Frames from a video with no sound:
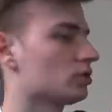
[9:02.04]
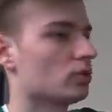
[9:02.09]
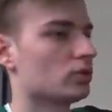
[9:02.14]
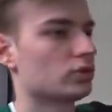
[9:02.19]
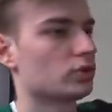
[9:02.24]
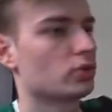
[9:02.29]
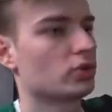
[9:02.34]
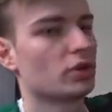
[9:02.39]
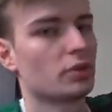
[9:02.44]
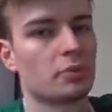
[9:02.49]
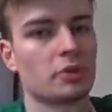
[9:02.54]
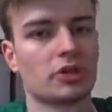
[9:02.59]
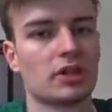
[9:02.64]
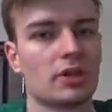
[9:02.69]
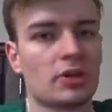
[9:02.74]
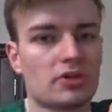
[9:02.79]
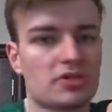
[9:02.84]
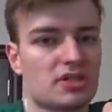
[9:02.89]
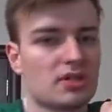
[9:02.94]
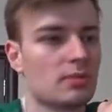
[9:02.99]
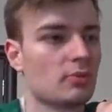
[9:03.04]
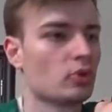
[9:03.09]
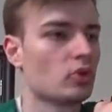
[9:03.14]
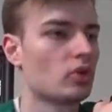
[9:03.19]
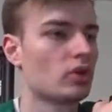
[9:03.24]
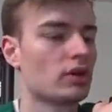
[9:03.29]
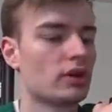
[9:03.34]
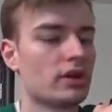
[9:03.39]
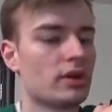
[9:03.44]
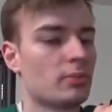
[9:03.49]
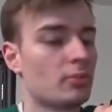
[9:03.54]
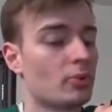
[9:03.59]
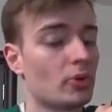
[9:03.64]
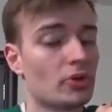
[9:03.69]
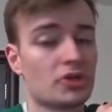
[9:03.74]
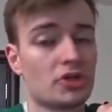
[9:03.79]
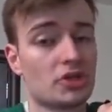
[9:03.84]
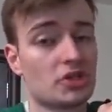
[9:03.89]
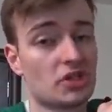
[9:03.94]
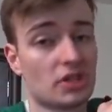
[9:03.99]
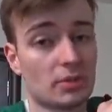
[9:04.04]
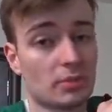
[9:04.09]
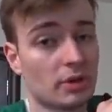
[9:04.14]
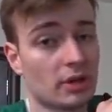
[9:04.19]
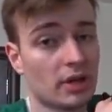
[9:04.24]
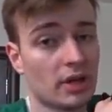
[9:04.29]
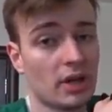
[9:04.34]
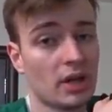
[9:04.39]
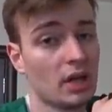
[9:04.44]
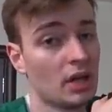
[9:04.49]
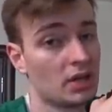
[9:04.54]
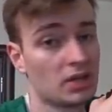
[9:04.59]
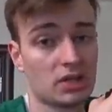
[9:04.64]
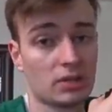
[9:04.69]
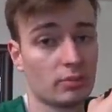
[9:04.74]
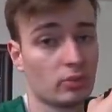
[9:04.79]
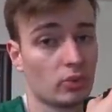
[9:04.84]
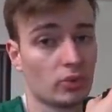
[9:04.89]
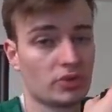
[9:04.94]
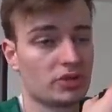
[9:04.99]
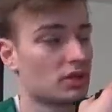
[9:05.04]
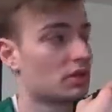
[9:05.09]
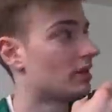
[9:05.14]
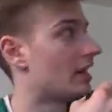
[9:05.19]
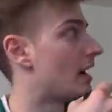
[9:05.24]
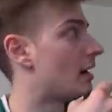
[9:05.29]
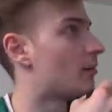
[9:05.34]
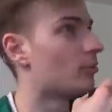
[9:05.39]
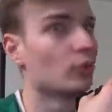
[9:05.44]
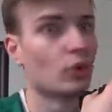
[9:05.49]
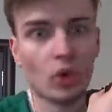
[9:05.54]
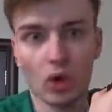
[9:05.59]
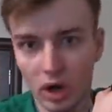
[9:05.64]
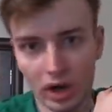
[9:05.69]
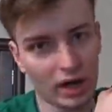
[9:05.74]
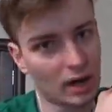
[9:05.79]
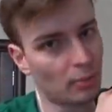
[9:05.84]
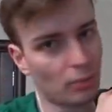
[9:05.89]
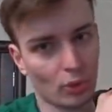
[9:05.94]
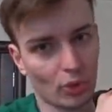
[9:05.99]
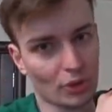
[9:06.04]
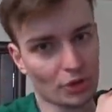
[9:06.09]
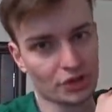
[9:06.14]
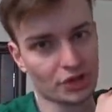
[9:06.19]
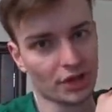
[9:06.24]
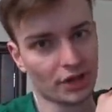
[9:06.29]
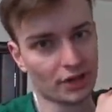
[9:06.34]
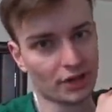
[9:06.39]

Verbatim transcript: то турник мне дается намного проще, чем, чем брусья. Намного проще.